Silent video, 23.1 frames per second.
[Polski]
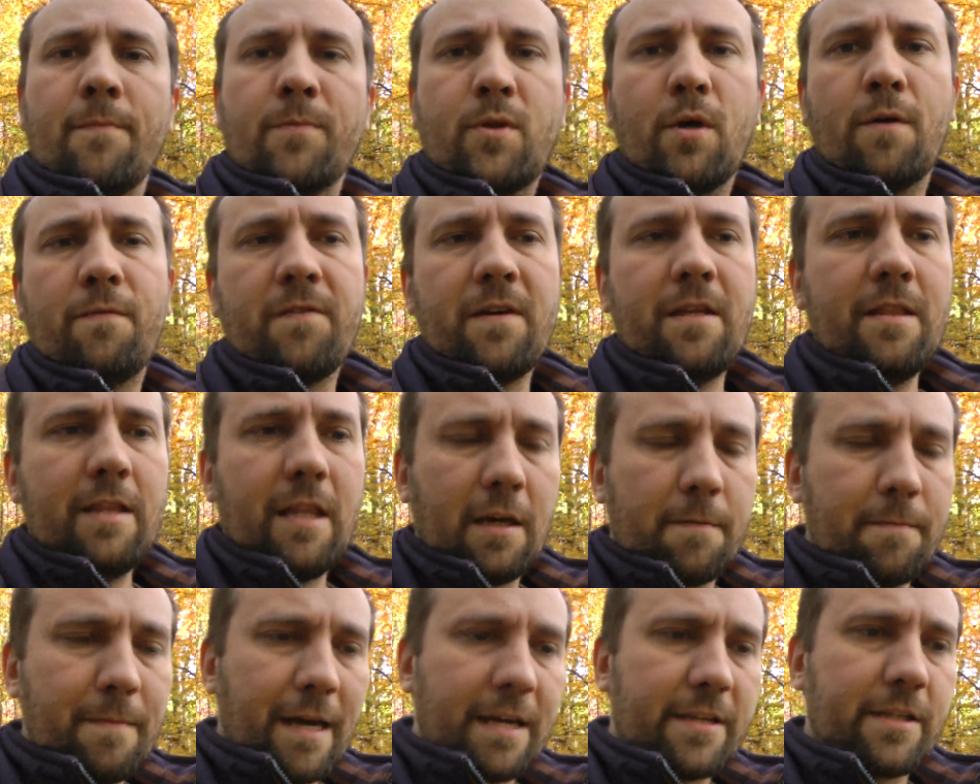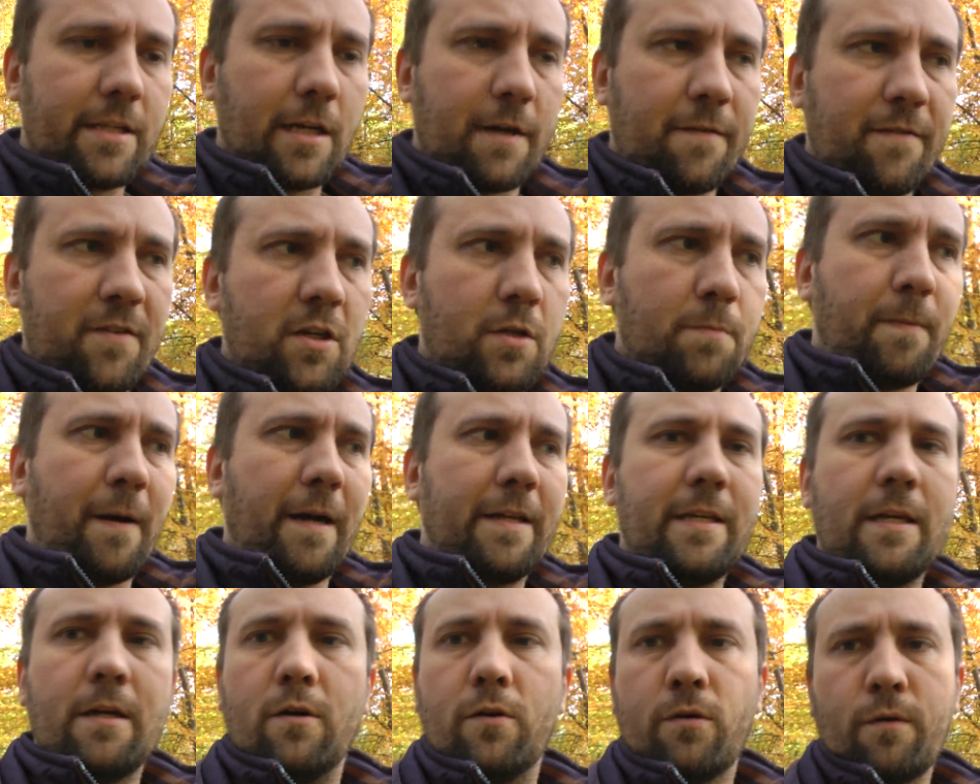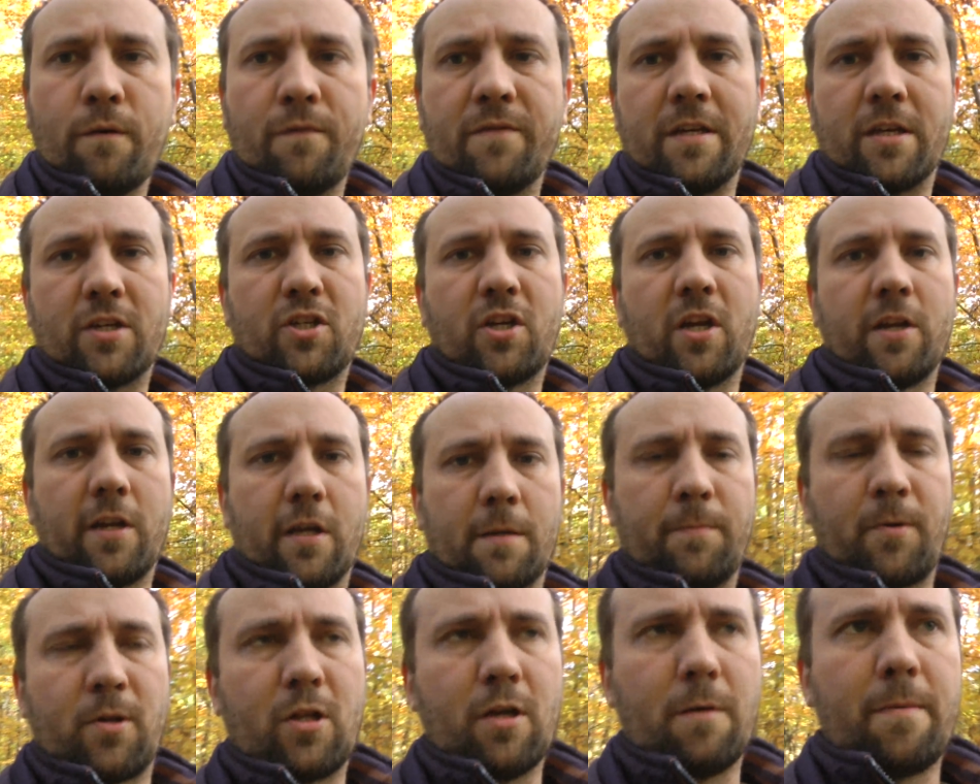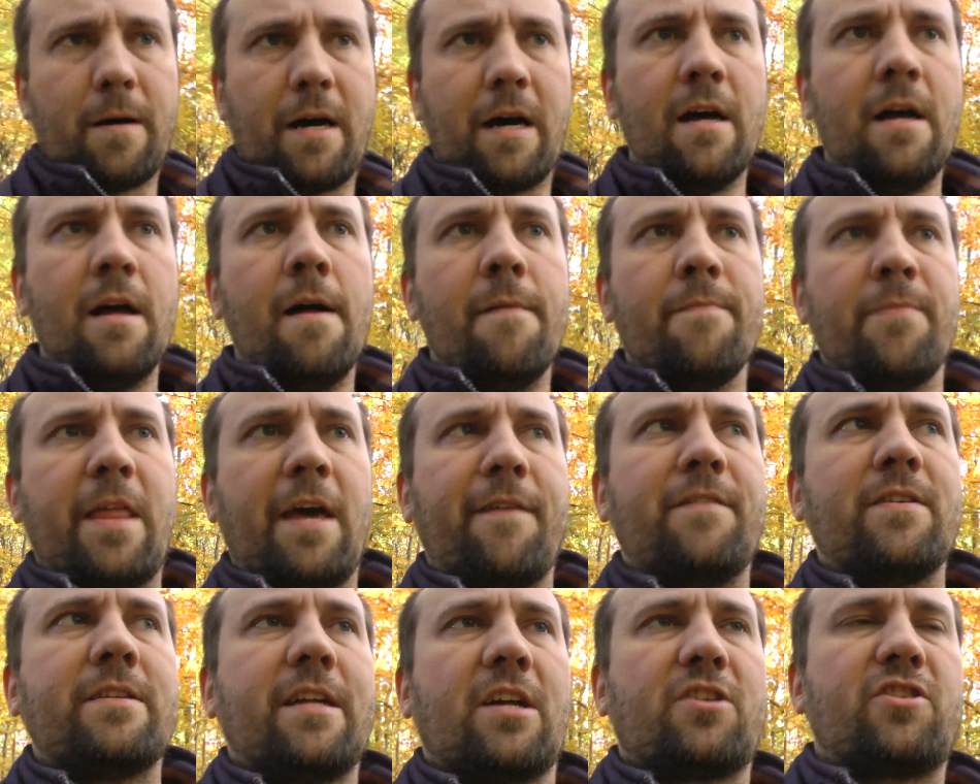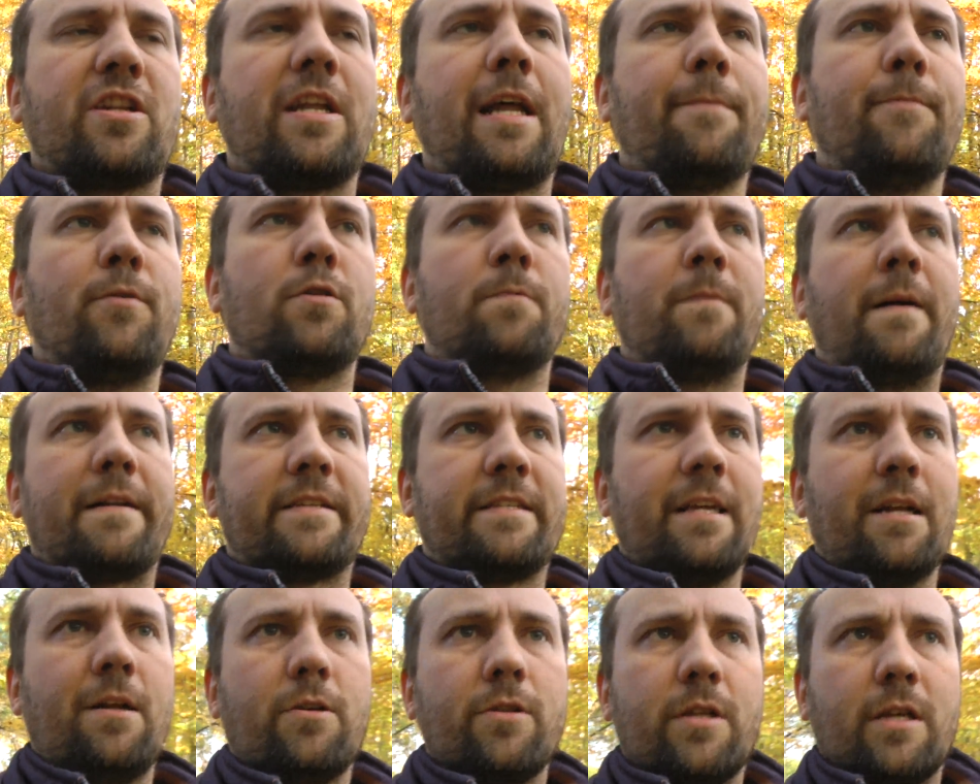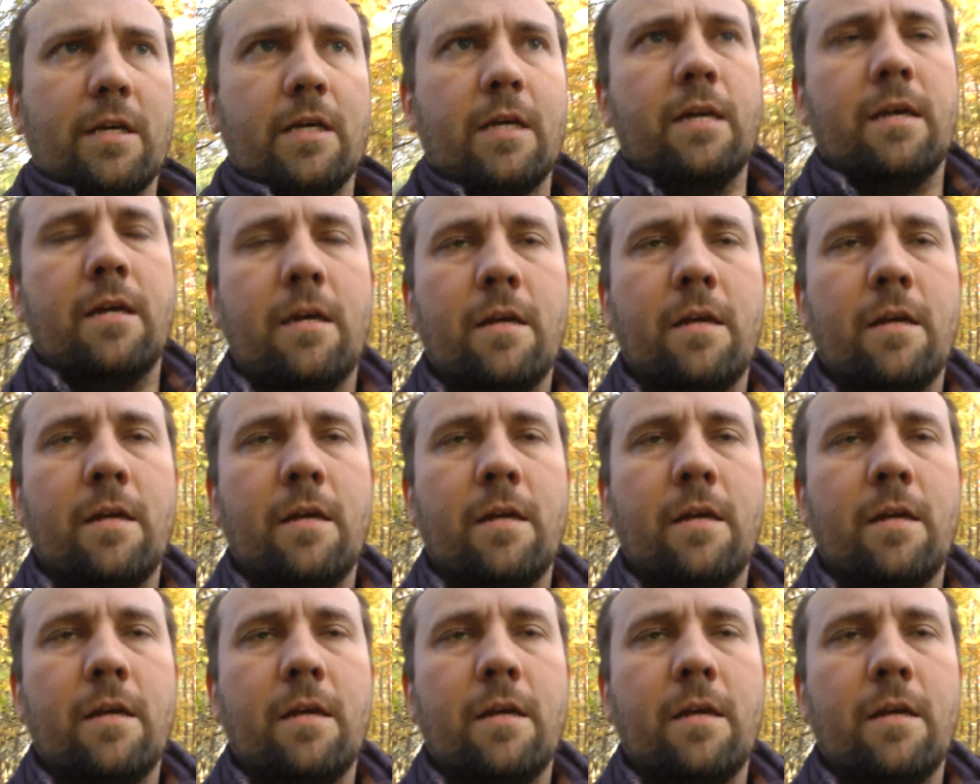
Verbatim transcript: to w innych miastach w Hiszpanii również się nie spodoba. Tak więc zaczynamy od Barcelony.